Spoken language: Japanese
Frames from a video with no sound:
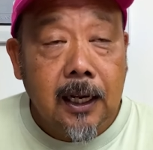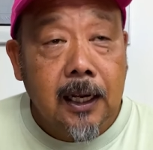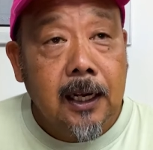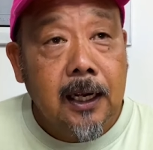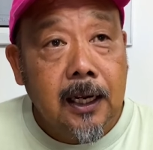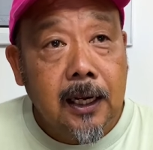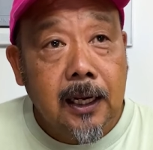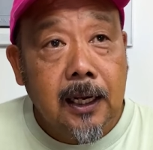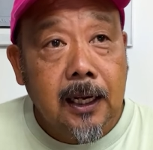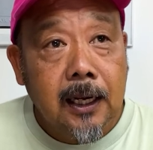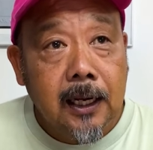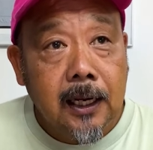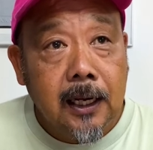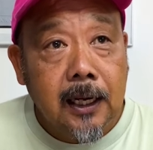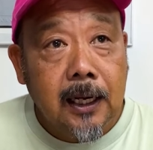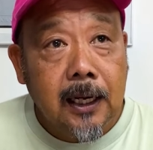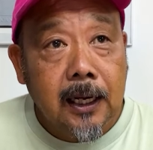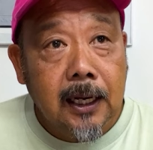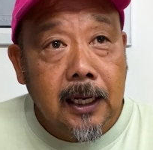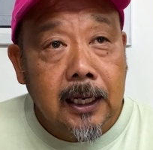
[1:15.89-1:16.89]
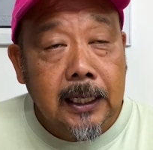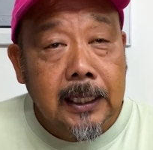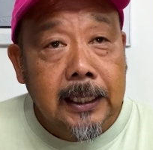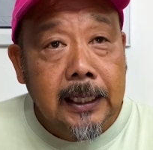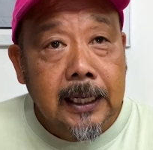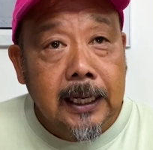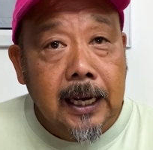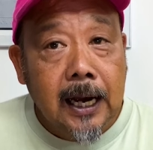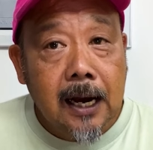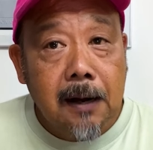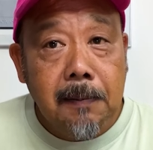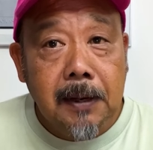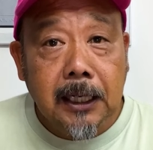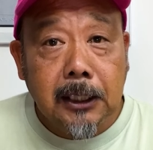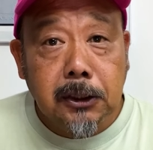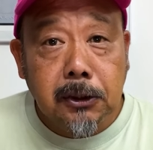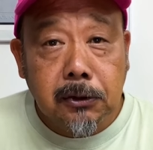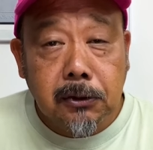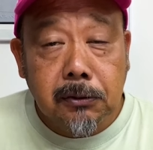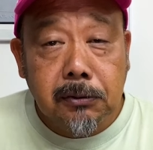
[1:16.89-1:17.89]
えー、雨
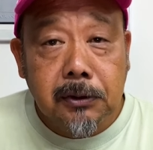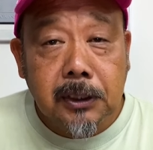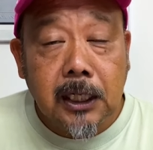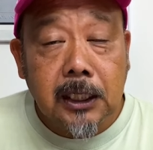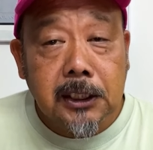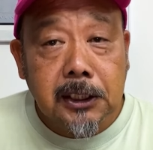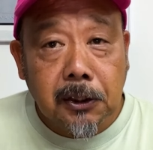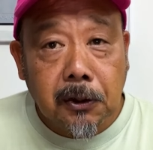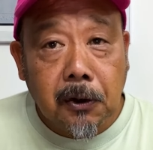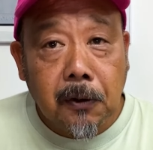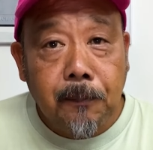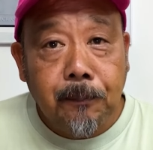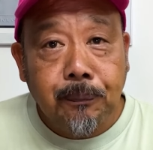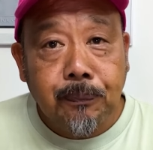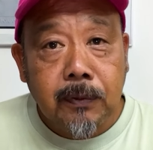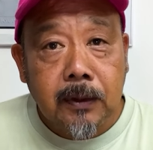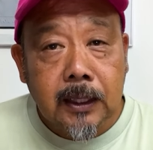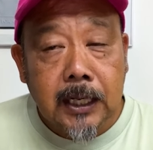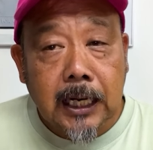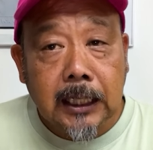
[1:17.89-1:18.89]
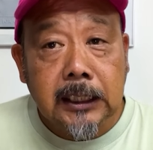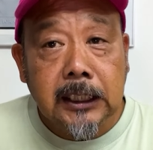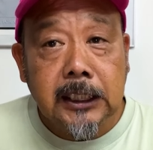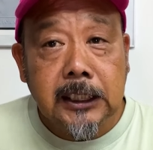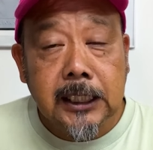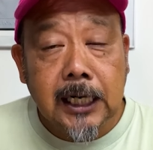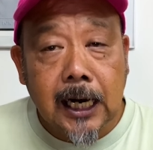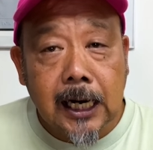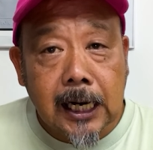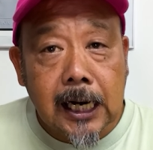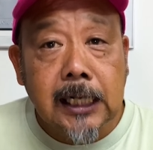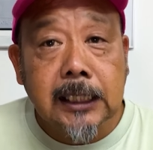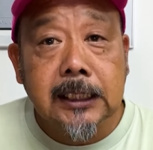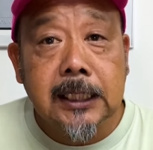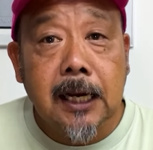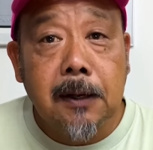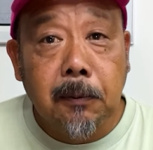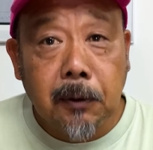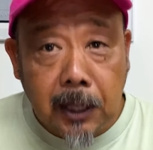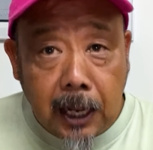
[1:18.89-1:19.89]
がちょっと降ったでしょ？何日か関
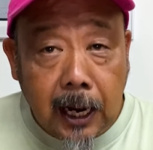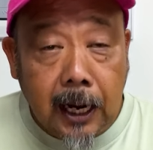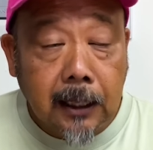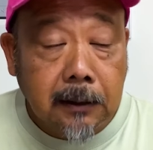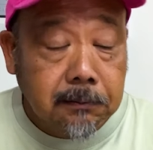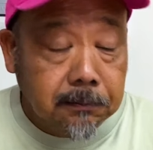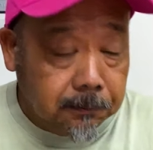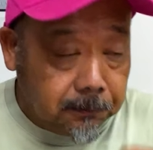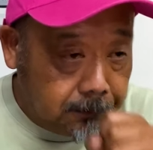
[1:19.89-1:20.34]
西もね、